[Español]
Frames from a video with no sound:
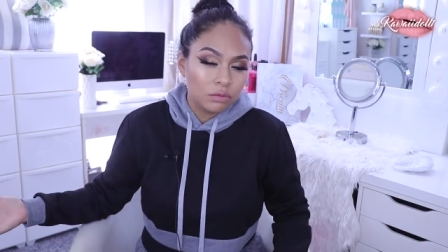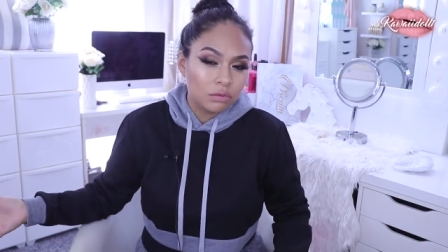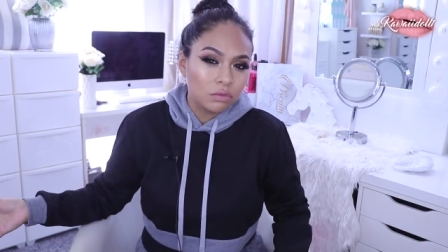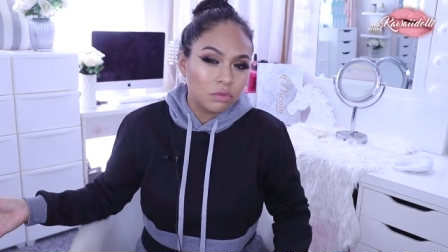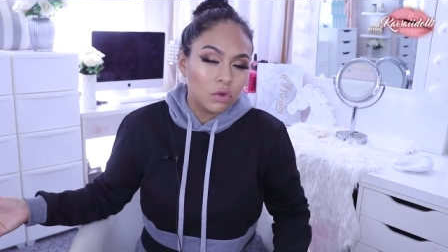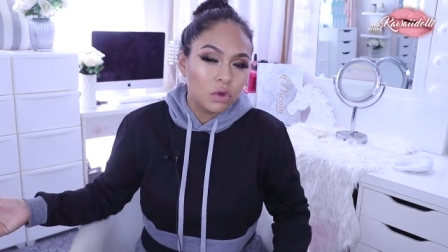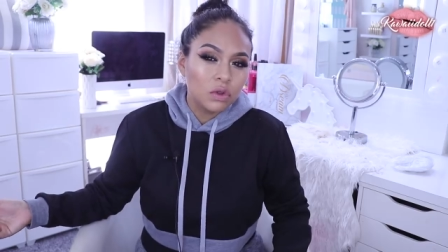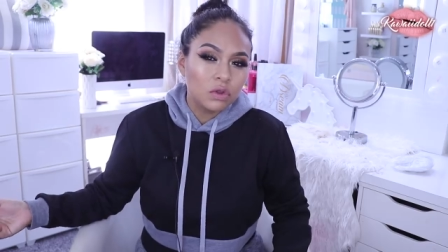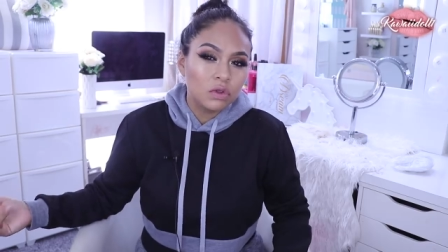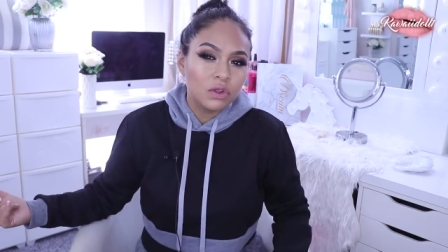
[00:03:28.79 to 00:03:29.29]

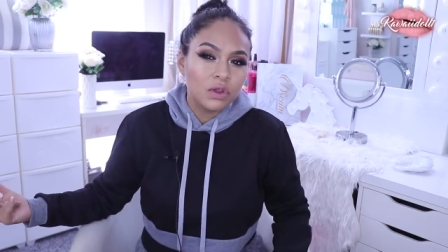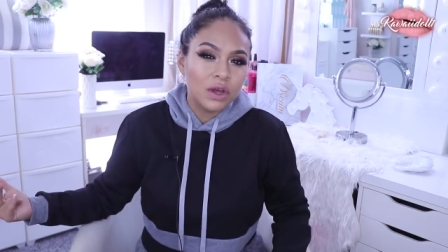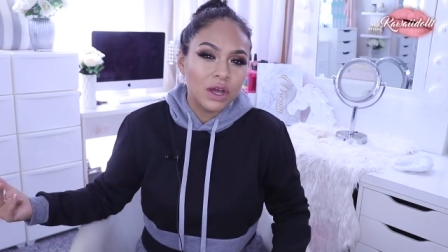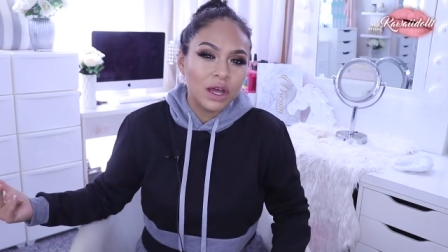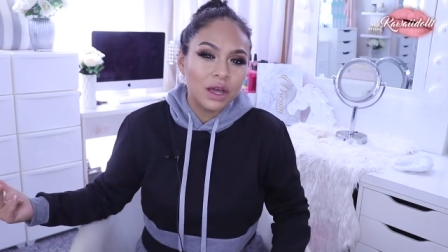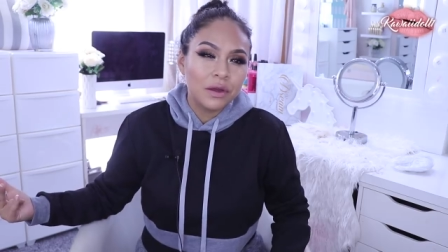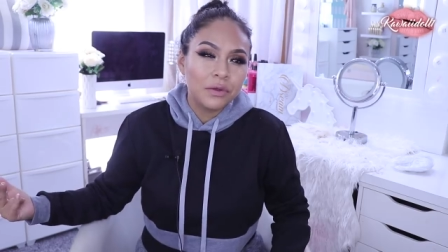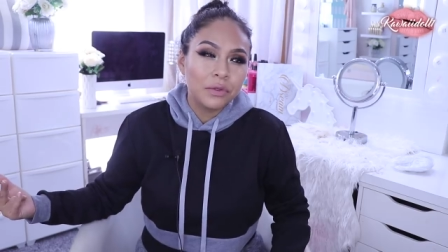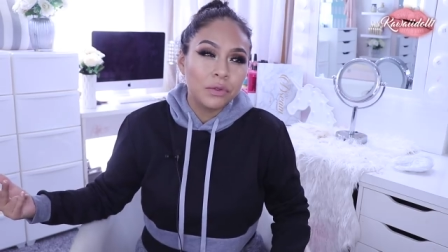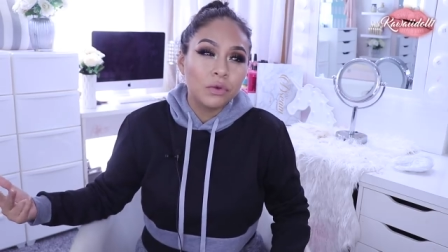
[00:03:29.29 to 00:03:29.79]
no,
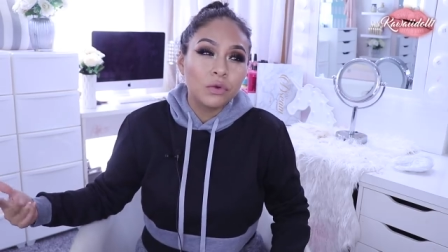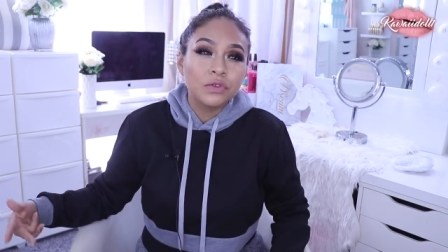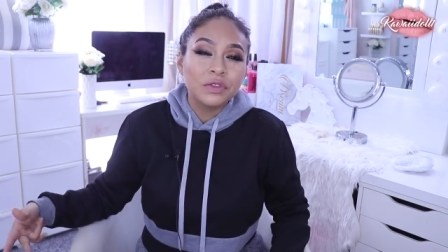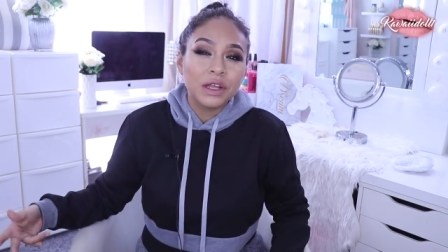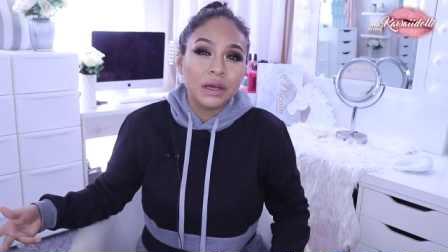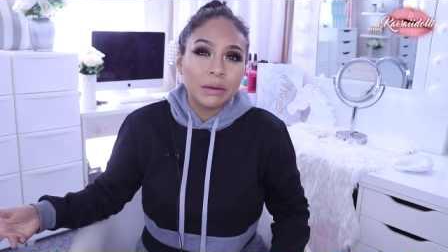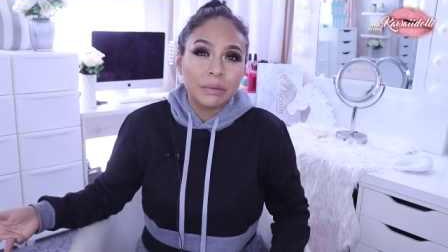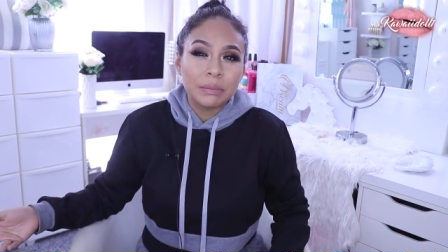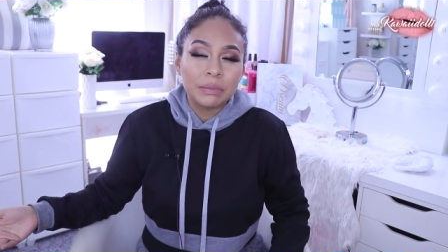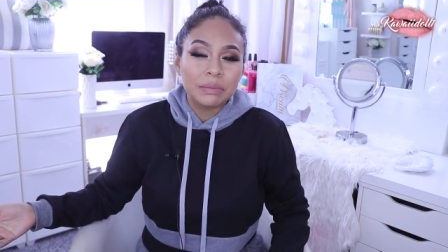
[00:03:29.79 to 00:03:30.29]
no,
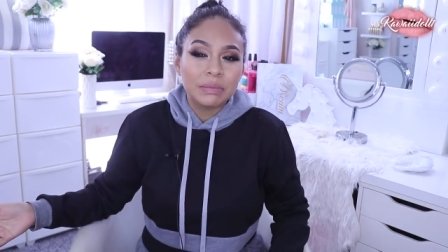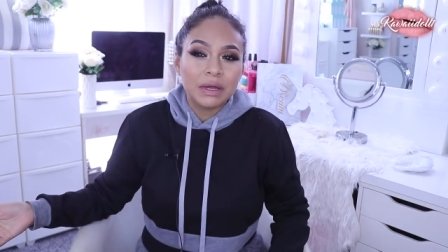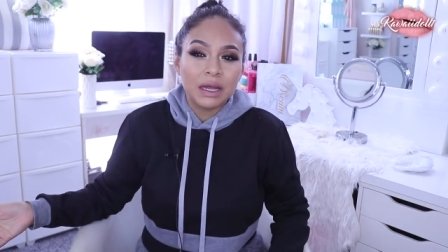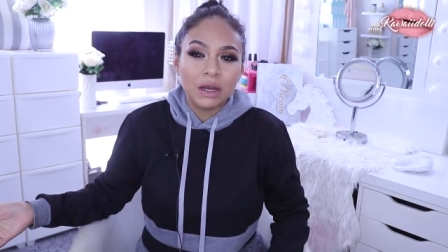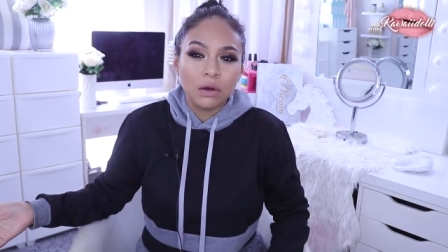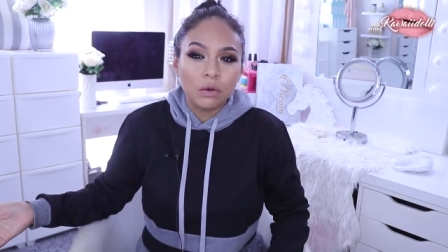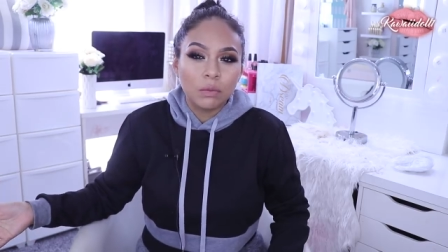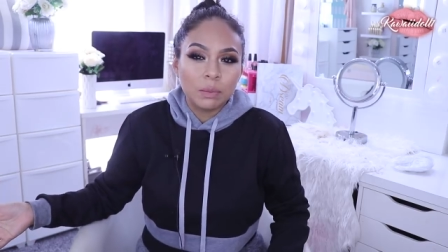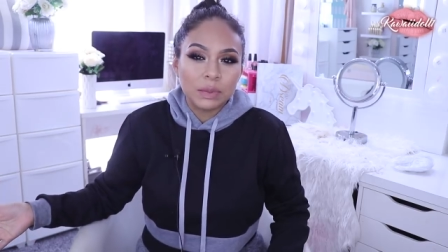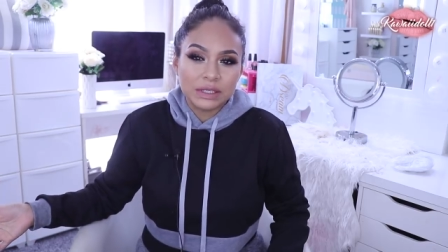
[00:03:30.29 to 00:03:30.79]
tan
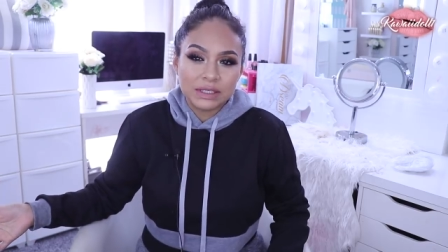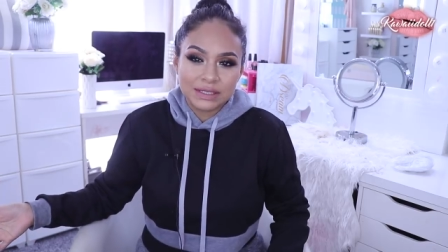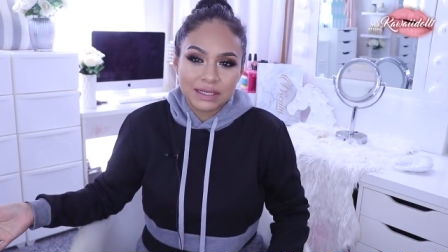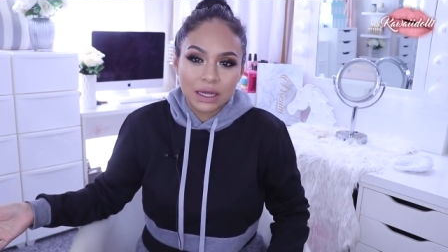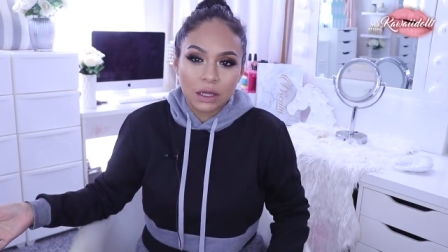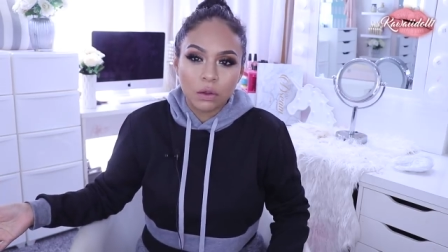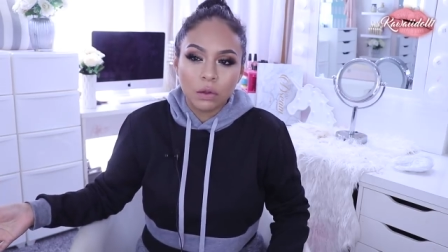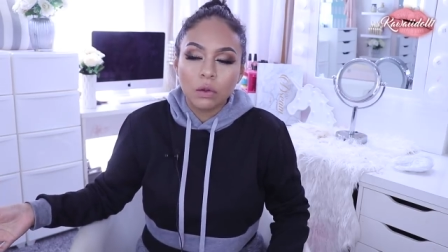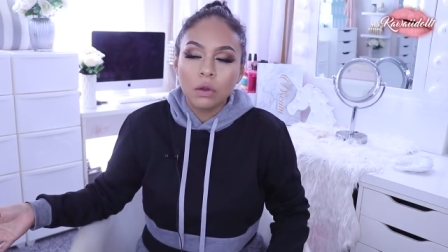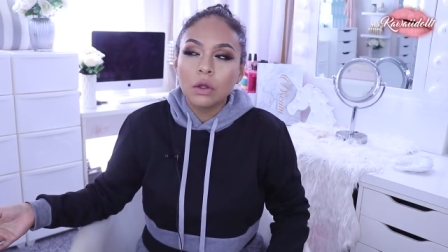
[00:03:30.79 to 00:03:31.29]
algo
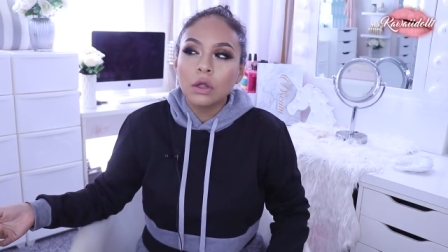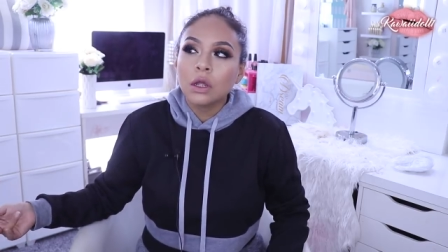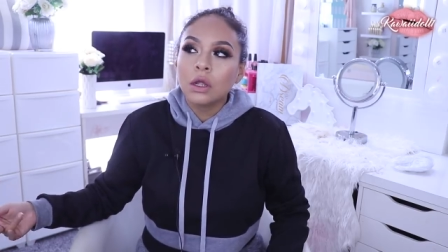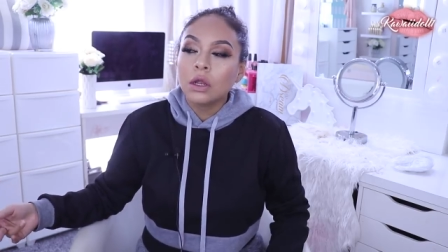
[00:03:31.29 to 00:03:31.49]
pesado.